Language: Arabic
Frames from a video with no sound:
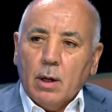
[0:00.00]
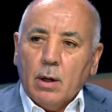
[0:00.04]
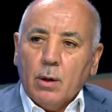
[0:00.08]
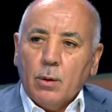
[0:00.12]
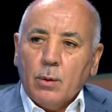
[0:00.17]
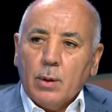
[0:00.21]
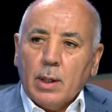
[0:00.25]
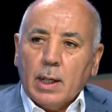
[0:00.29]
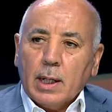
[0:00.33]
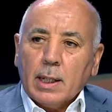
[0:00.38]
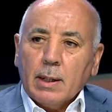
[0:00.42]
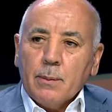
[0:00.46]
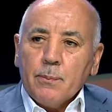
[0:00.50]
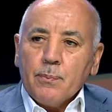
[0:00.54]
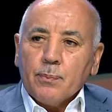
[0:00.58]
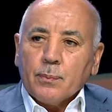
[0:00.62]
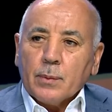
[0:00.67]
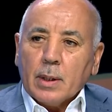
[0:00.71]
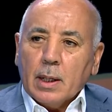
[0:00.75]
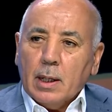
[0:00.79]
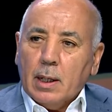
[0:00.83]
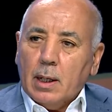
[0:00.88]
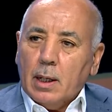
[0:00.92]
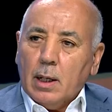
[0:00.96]
هناك
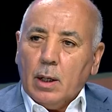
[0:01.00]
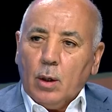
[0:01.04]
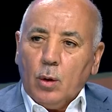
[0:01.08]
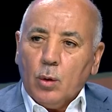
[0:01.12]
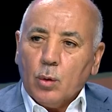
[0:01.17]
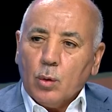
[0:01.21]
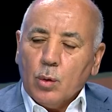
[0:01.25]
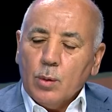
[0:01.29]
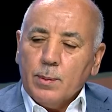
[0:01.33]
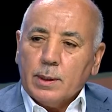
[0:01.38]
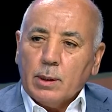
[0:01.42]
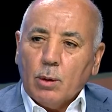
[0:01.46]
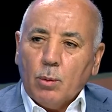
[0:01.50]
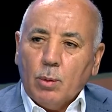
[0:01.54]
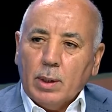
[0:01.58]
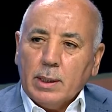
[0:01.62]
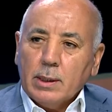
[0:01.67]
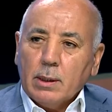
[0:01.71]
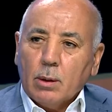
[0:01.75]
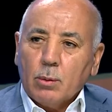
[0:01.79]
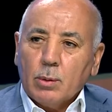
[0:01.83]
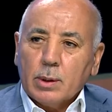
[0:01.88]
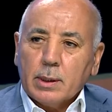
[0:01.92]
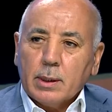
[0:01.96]
آه، حكومة
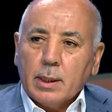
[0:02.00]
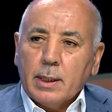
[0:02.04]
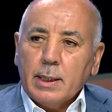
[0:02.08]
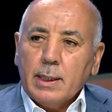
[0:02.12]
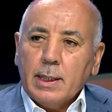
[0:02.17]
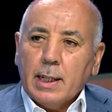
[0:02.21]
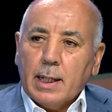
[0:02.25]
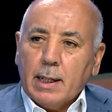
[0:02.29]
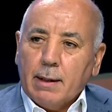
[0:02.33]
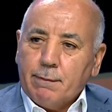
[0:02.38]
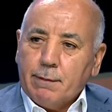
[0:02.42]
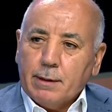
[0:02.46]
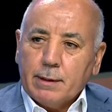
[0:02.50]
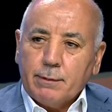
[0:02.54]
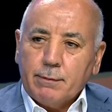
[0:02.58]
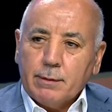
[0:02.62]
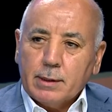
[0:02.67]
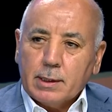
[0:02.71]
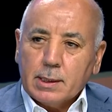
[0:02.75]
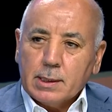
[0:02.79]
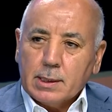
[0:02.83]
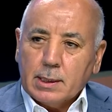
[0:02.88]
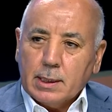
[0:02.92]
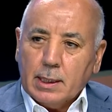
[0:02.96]
الوحدة الوطنية نفت في
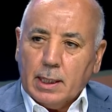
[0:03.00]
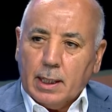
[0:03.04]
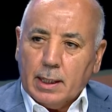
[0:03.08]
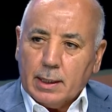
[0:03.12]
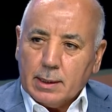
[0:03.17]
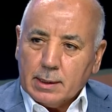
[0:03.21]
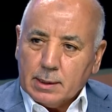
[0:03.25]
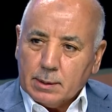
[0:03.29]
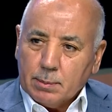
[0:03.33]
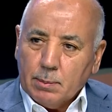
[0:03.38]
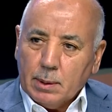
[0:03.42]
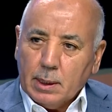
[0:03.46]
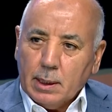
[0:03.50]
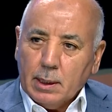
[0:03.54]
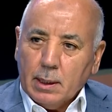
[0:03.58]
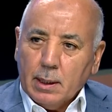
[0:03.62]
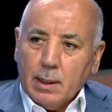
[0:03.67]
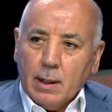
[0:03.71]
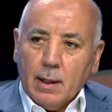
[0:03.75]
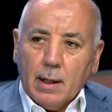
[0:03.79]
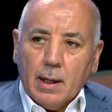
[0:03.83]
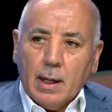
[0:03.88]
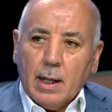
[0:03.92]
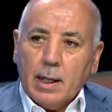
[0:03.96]
تصريح رسمي
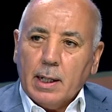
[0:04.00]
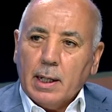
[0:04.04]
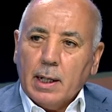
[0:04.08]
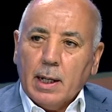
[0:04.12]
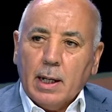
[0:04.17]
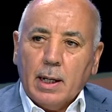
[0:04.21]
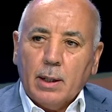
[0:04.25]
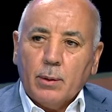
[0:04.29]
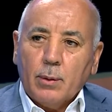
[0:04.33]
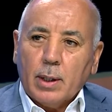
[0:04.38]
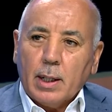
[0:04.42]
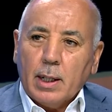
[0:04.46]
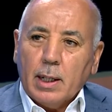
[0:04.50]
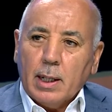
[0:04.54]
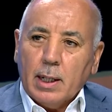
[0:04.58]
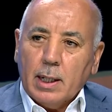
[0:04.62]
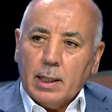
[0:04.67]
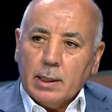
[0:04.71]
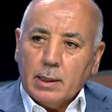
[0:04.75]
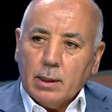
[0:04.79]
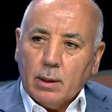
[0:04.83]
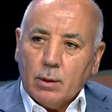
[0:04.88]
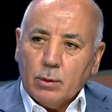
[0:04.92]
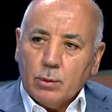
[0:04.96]
أنها وراء
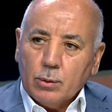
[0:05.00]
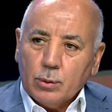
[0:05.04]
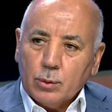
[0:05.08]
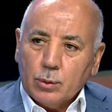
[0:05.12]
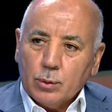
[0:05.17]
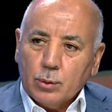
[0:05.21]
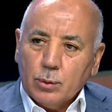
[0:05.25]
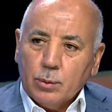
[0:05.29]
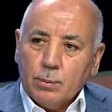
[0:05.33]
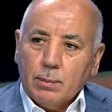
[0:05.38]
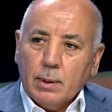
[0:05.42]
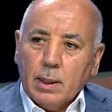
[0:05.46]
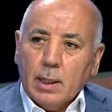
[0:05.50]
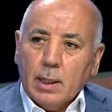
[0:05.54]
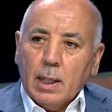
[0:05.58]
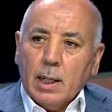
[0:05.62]
هذا الهجوم